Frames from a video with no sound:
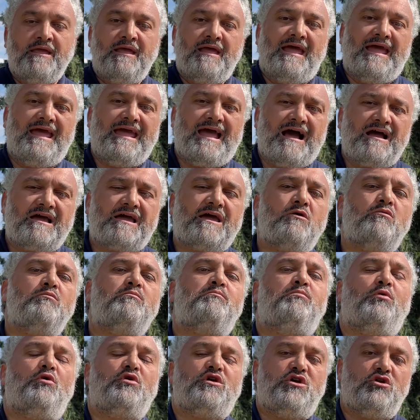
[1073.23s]
e anche un
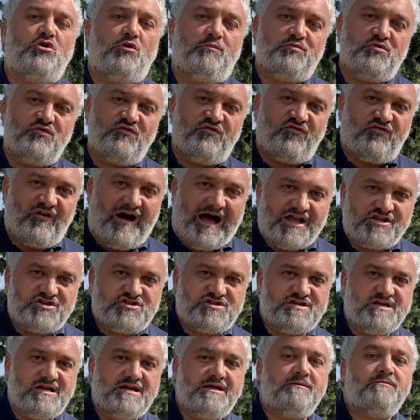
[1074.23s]
pochino più
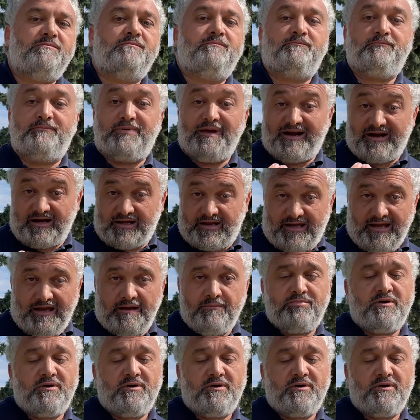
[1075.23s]
facili perché?